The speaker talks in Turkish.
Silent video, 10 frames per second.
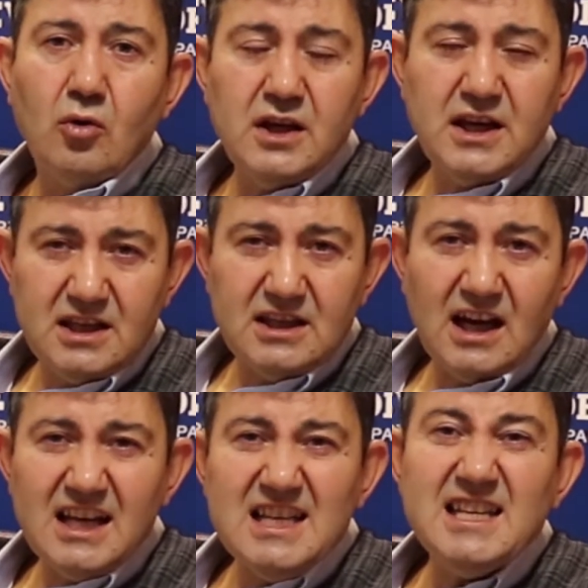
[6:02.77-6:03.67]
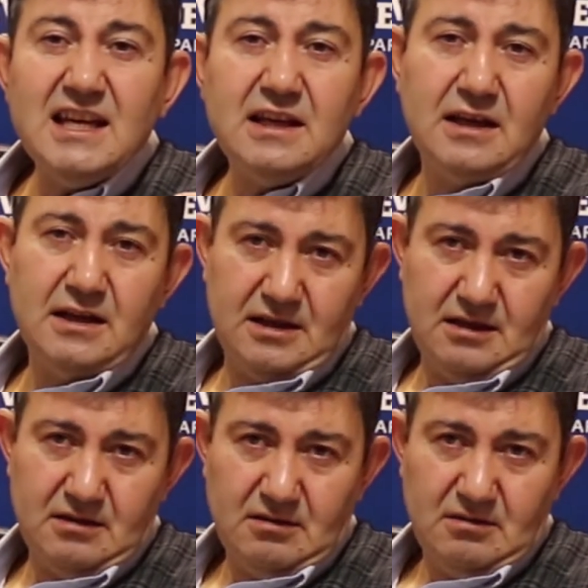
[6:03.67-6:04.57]
iktidarın zihniyeti.
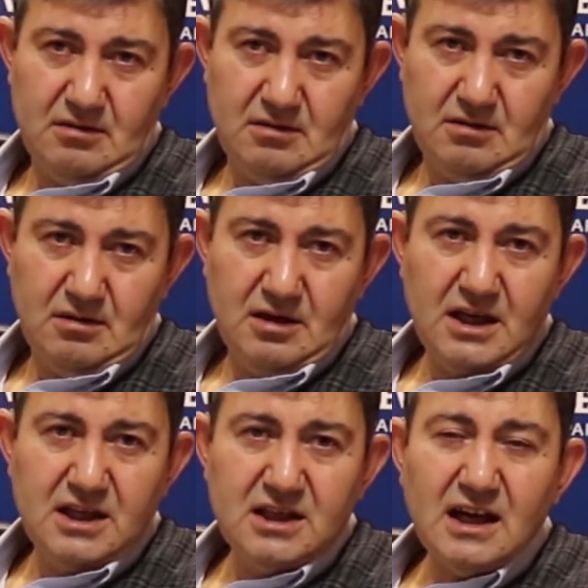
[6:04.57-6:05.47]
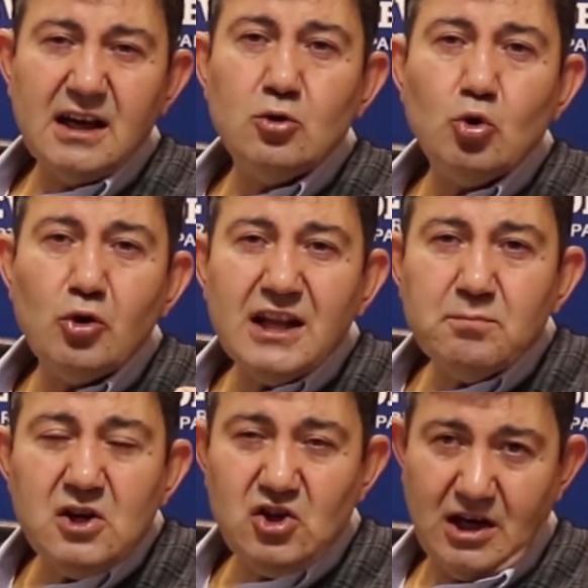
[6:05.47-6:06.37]
iktidarın
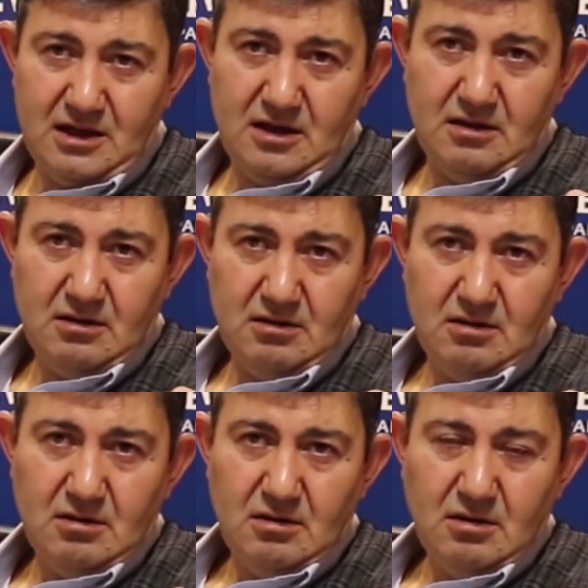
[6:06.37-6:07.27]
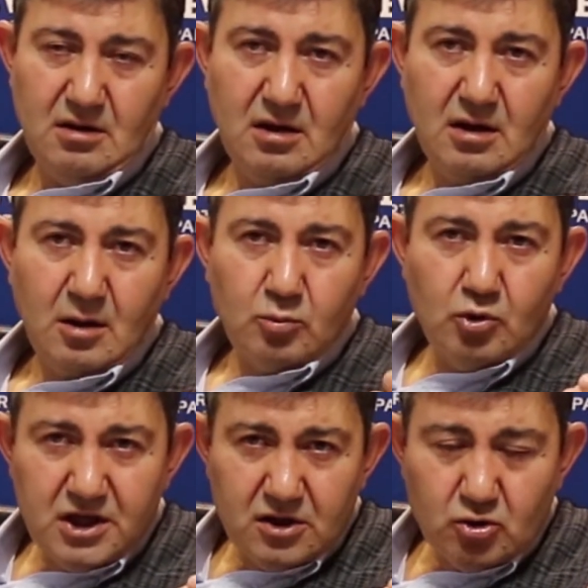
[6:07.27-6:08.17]
yönetme şekli.
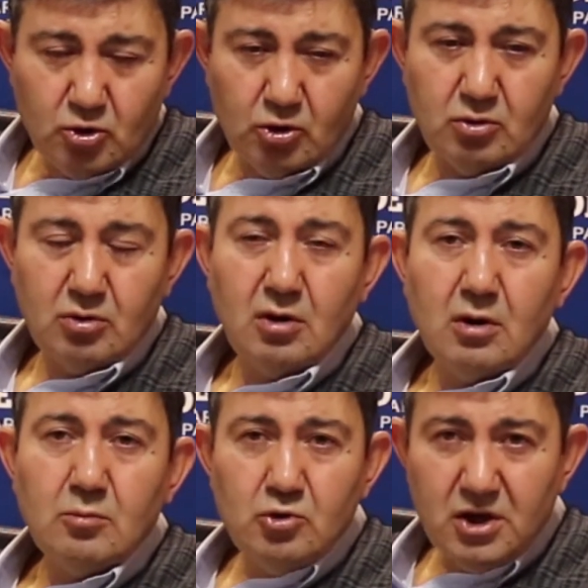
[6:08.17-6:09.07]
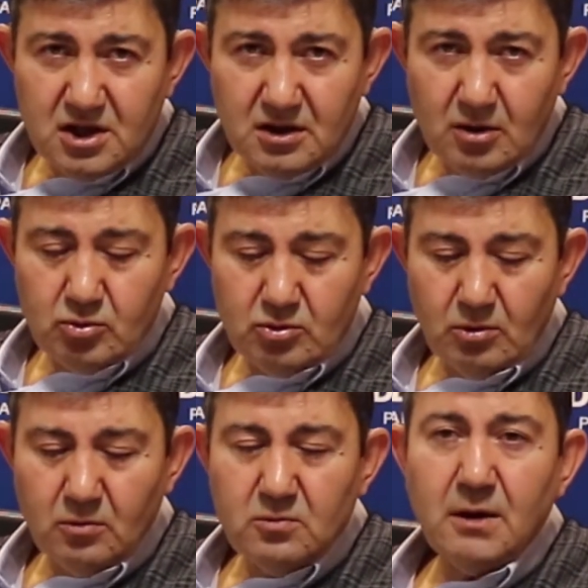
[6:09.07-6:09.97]
Bu ikisi sorun. Bu ikisinden
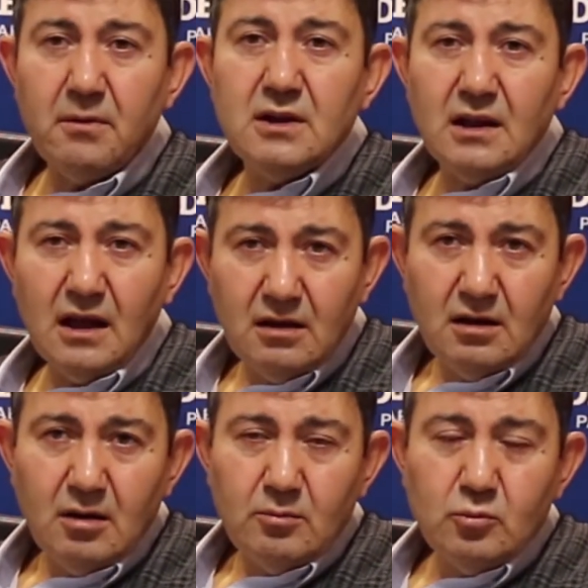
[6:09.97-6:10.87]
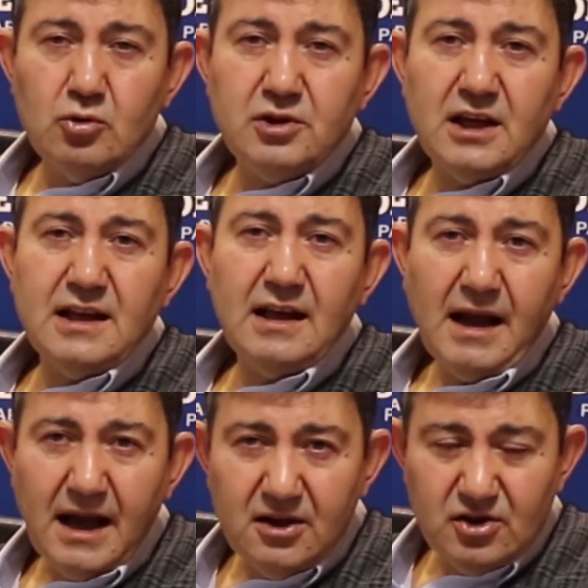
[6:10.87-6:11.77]
kurtulduğum zaman da bu ülkede
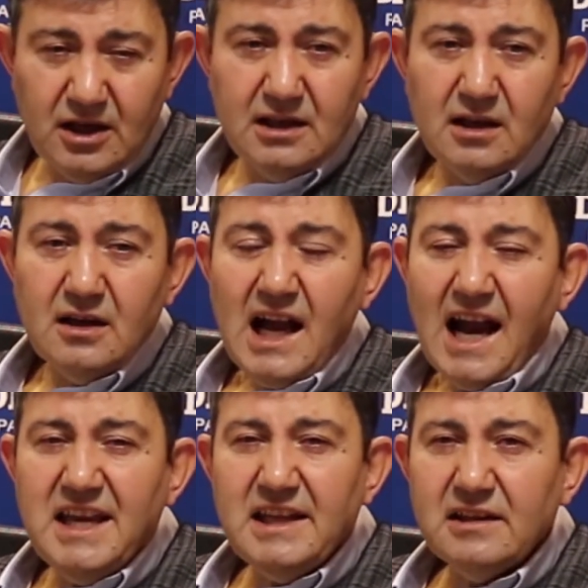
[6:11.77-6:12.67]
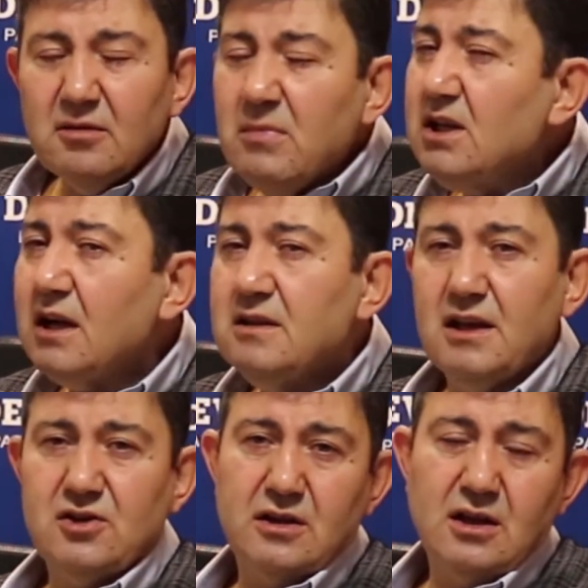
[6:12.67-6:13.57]
her şey inanılmayacak
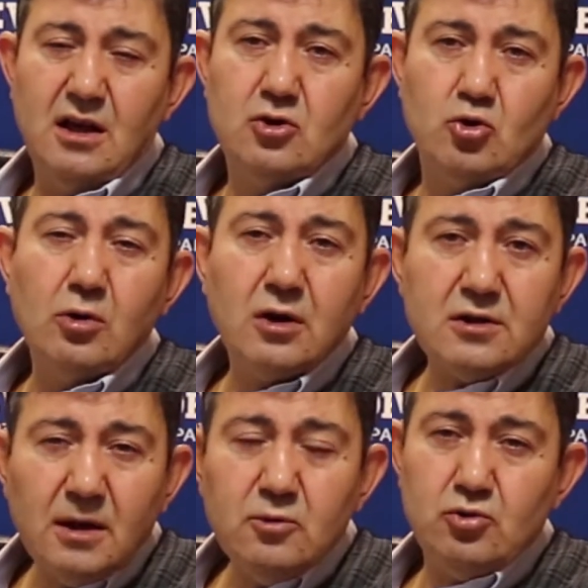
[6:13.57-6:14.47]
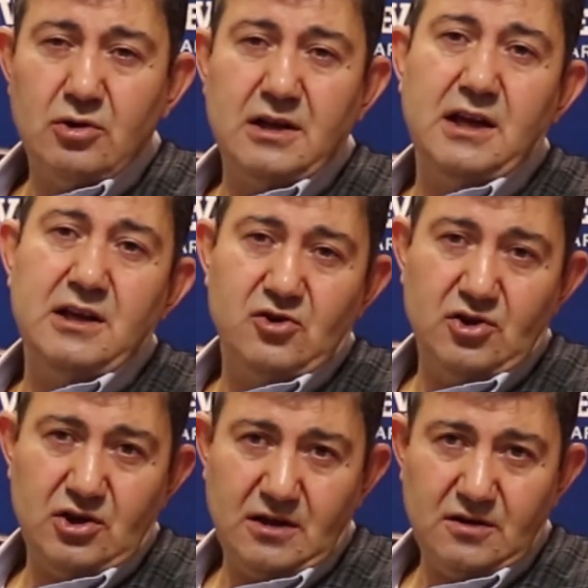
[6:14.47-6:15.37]
derecede çok kısa bir sürede
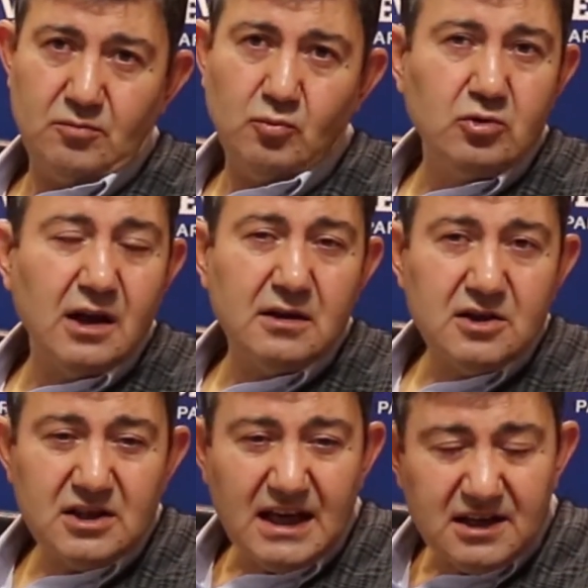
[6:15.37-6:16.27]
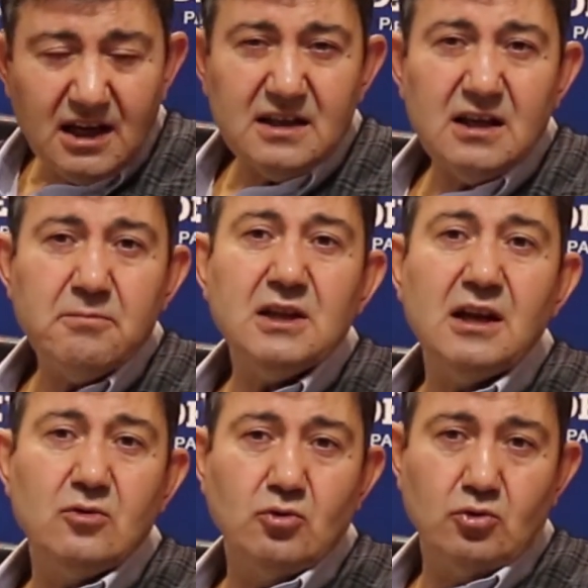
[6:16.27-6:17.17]
iyileşecektir. Bundan zerre kadar bir
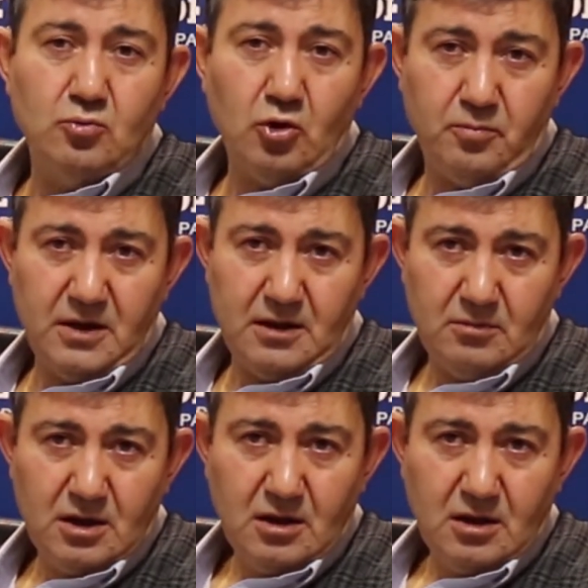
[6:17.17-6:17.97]
tereddütüm yok benim.